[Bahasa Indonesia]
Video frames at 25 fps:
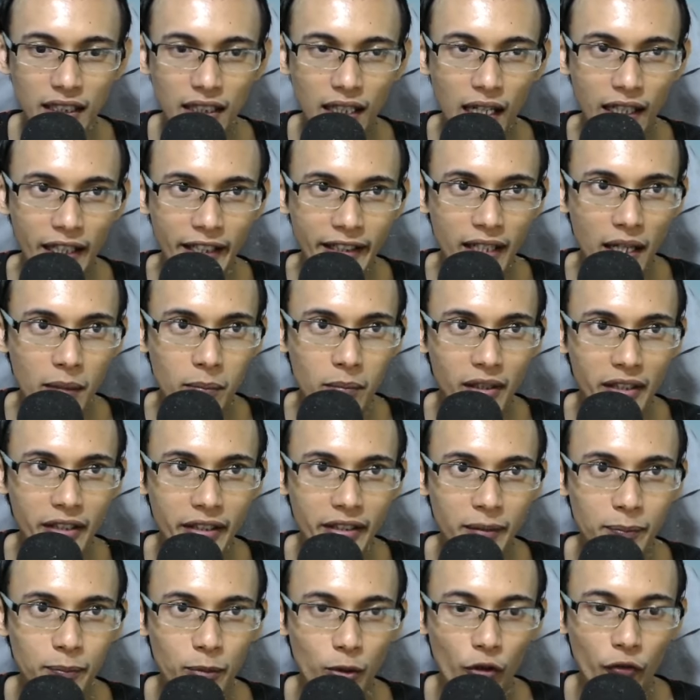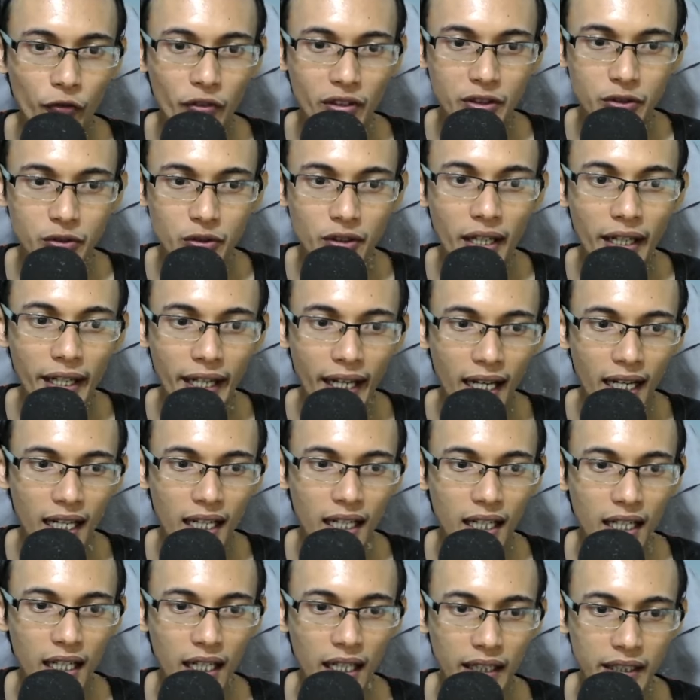kalian ngambilnya di profil juga ya,
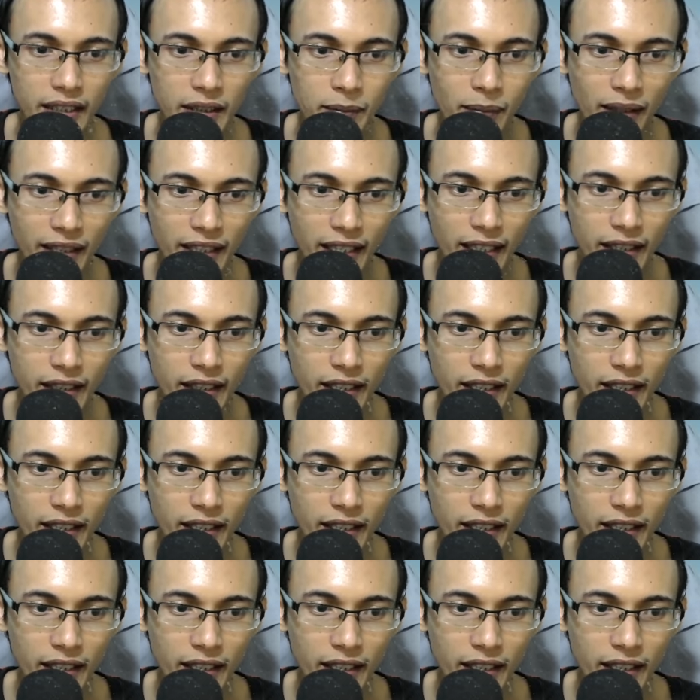di bagian